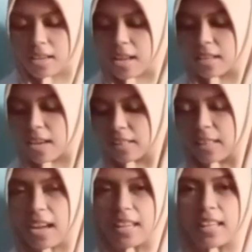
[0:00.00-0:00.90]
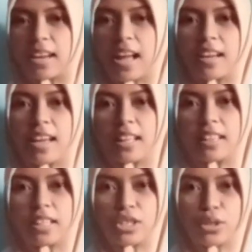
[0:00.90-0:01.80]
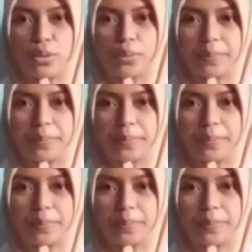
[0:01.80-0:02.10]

dan yang terakhir ada tisu